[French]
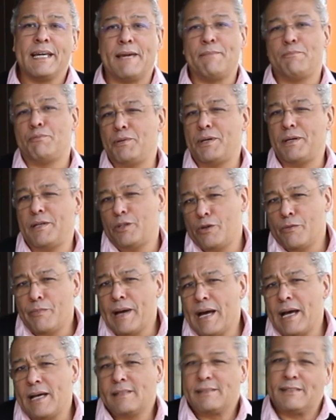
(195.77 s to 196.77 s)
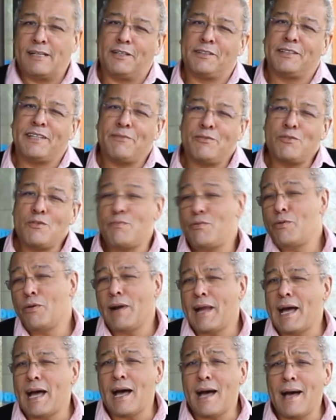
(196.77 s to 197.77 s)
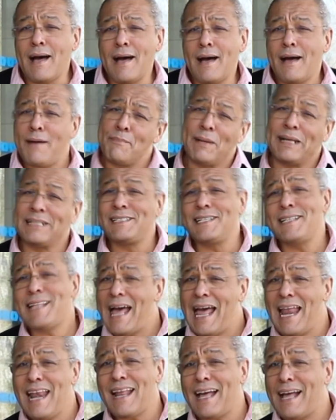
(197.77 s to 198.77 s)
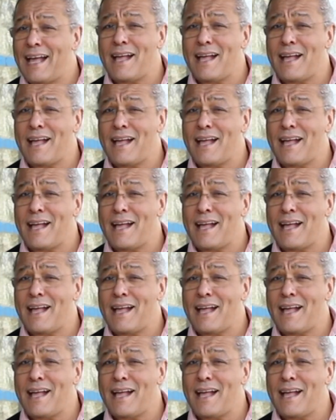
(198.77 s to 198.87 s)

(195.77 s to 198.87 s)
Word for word: Et puis demain, rendez-vous pour la matinale,